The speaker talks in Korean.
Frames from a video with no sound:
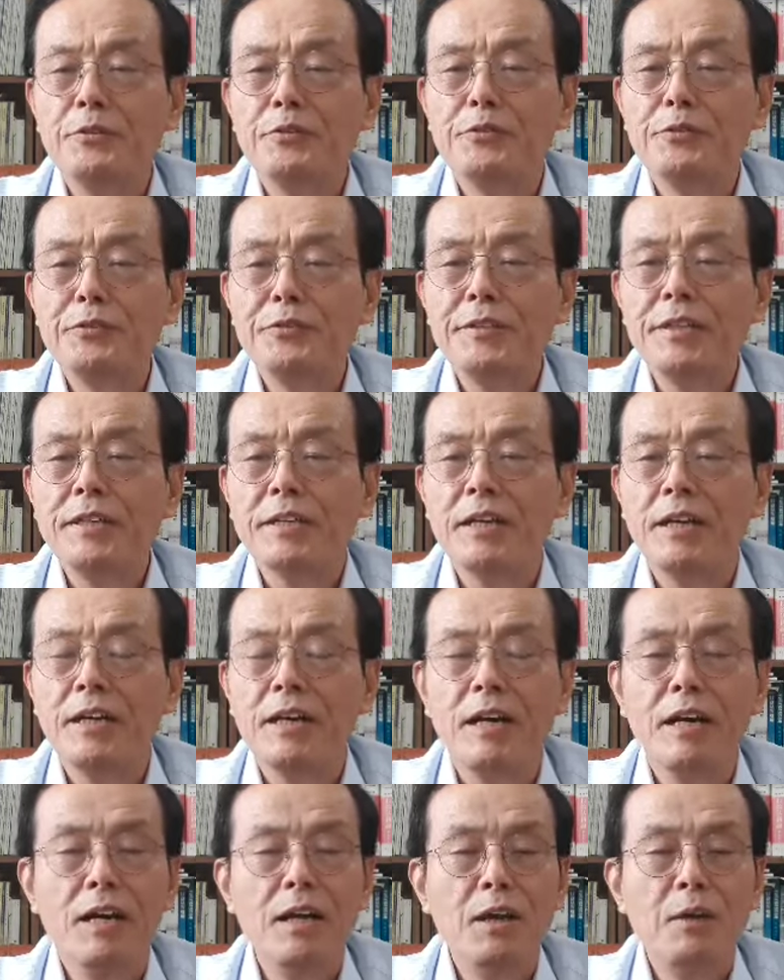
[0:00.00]

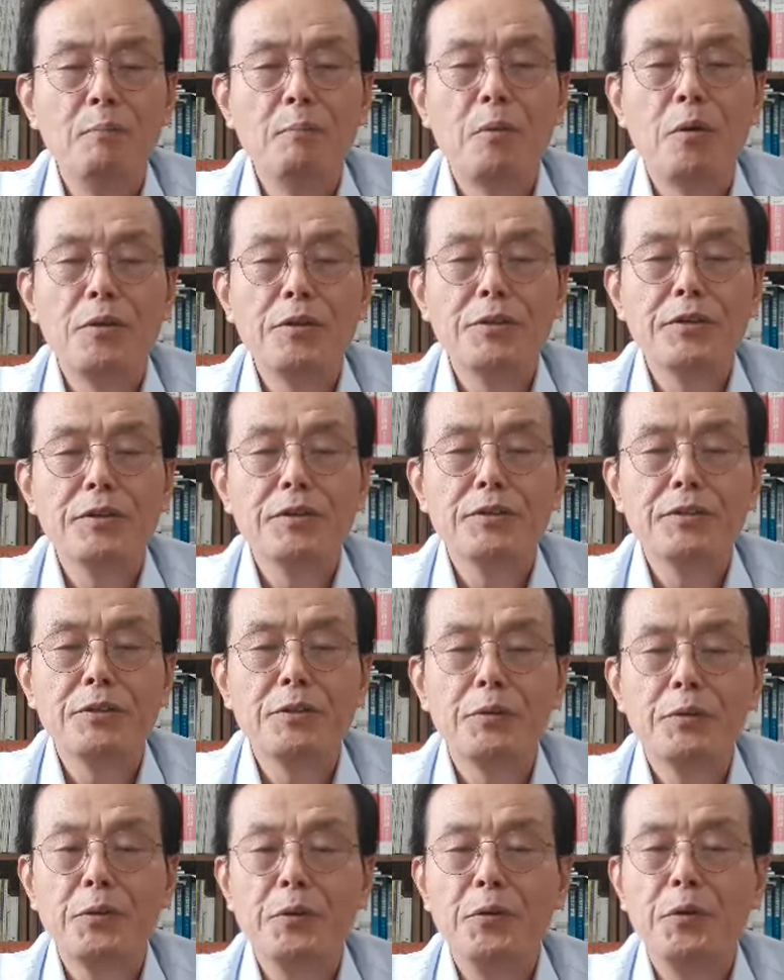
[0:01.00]
추세가
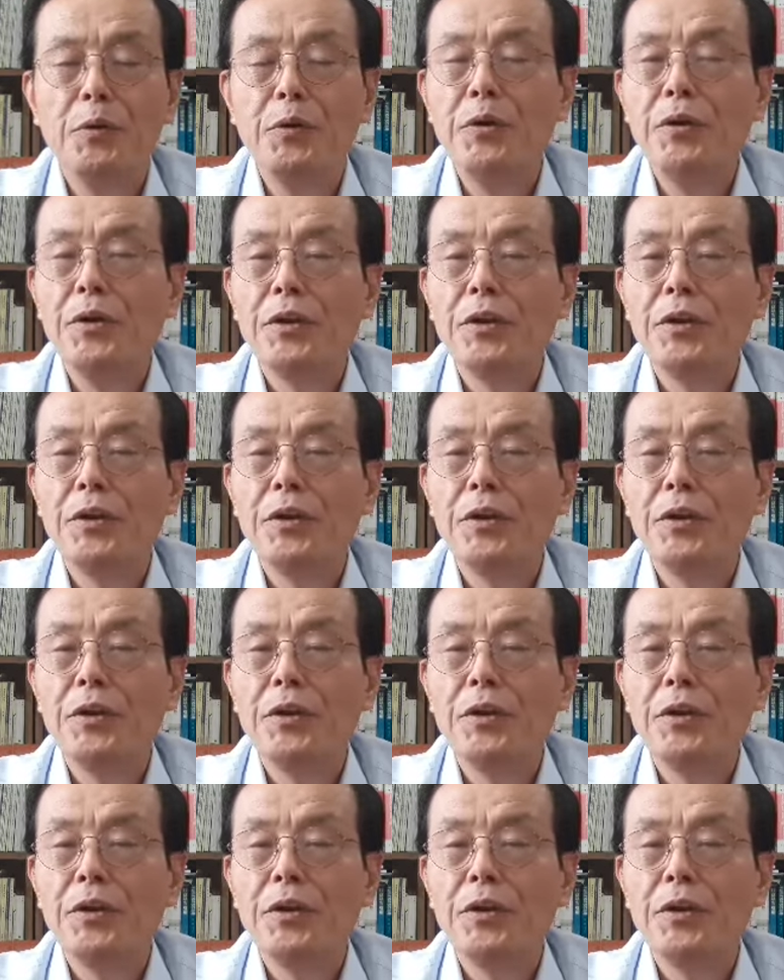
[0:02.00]
본격적으로